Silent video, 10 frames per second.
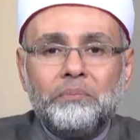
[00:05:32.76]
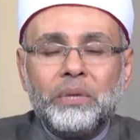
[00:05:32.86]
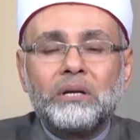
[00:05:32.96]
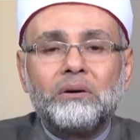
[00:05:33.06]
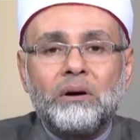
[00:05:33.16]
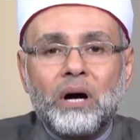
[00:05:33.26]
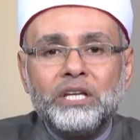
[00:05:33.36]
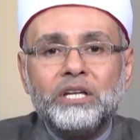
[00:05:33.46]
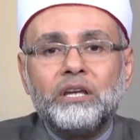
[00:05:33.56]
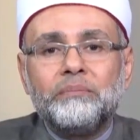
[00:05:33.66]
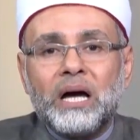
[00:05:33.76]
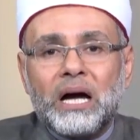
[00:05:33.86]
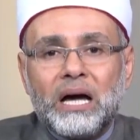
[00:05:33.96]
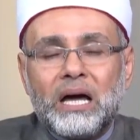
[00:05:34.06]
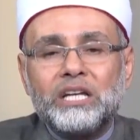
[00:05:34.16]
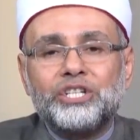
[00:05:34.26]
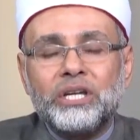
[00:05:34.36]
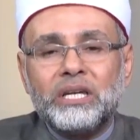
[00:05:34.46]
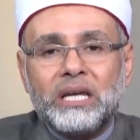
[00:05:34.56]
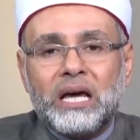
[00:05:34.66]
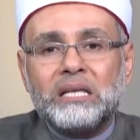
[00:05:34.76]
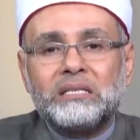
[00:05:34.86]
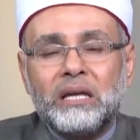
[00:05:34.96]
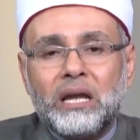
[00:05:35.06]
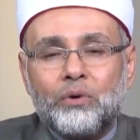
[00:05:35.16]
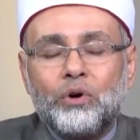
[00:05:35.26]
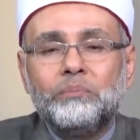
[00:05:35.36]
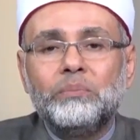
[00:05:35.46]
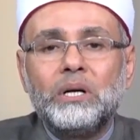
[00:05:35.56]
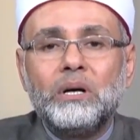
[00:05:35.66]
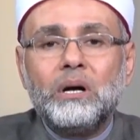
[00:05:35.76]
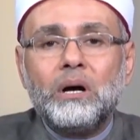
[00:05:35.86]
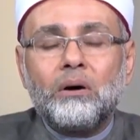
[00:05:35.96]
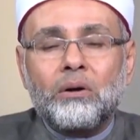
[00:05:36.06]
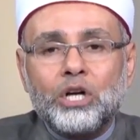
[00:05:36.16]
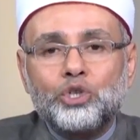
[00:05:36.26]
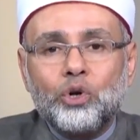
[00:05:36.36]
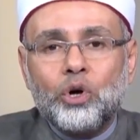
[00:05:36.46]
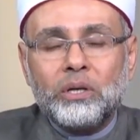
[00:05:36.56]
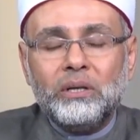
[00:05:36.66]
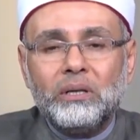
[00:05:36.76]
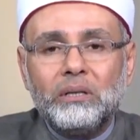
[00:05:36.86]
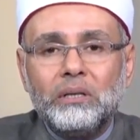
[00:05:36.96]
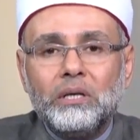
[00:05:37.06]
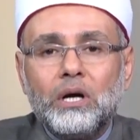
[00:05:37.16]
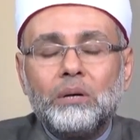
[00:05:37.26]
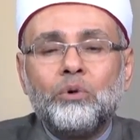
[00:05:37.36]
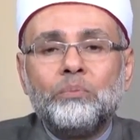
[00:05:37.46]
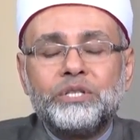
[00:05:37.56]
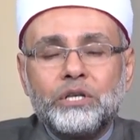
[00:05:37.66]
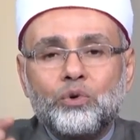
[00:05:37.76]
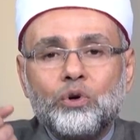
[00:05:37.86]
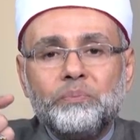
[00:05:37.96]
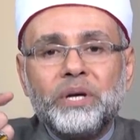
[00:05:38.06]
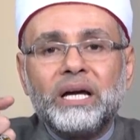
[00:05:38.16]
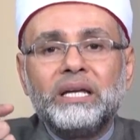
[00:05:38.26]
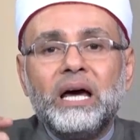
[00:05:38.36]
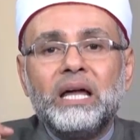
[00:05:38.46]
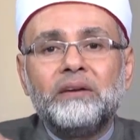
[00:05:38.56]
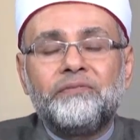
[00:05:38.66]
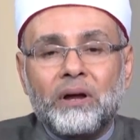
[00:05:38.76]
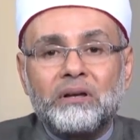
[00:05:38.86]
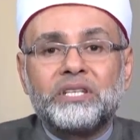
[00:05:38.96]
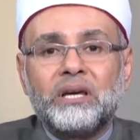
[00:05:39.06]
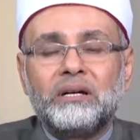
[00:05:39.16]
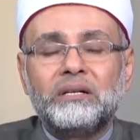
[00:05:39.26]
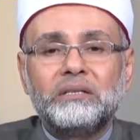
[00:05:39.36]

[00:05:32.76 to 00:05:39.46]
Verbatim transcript: من خير معاش الناس لهم رجل ممسك بعنان فرسه